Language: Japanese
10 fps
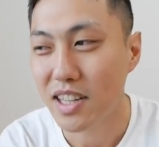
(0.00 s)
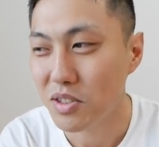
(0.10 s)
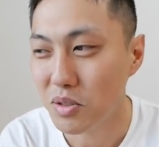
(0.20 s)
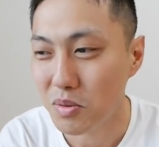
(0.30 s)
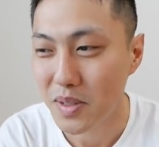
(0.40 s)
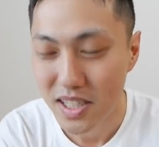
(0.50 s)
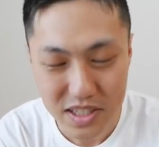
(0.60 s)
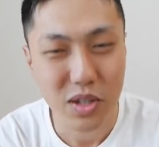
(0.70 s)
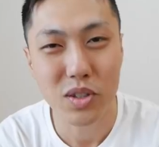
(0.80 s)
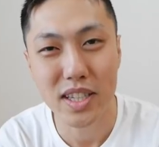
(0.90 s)
あの、めちゃ
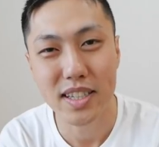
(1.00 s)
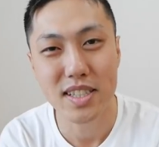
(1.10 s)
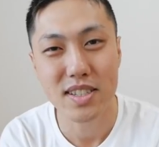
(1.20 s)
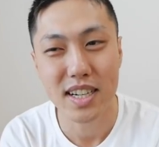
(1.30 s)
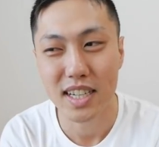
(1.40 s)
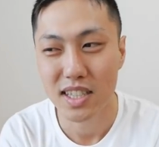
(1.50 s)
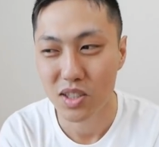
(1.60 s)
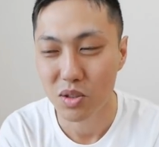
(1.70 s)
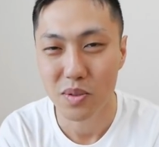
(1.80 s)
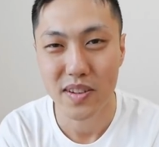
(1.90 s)
くちゃお聞きづらかっ
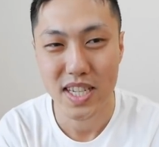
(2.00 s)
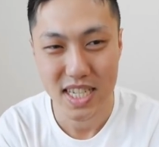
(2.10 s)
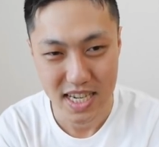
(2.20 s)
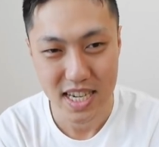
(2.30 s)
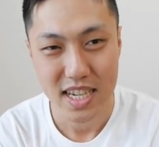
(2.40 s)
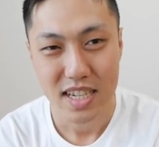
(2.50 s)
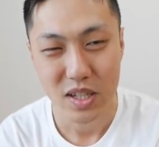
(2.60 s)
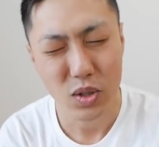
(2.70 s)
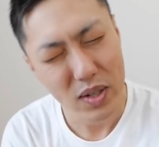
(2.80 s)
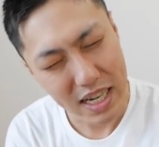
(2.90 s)
たと思いますし、
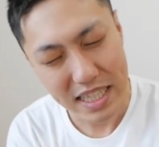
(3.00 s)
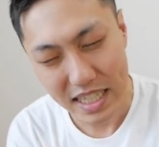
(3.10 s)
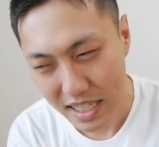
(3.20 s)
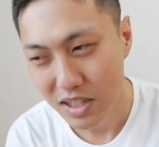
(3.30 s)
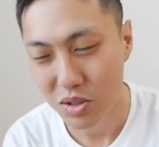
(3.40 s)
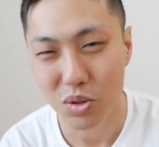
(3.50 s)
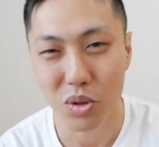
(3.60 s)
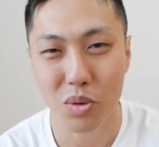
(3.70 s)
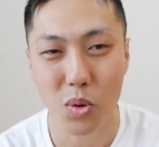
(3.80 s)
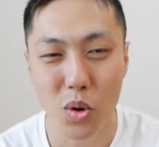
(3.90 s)
よくわかんないなっていうと
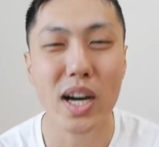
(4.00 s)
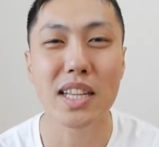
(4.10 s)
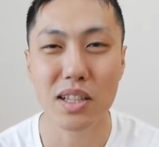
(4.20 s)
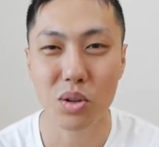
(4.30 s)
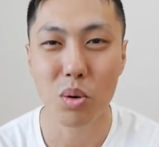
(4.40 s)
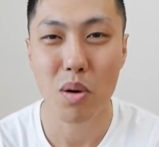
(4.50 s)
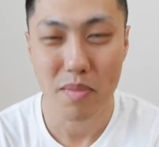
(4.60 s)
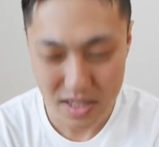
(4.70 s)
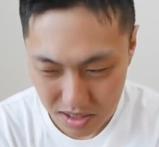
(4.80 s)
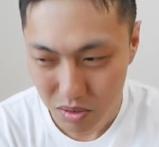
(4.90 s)
ころも多かったと思い
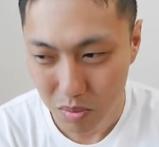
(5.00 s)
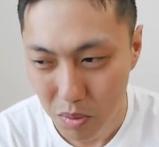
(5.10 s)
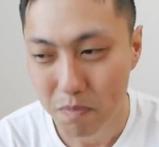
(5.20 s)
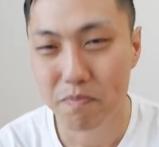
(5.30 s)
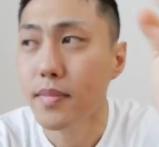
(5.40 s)
ますけども。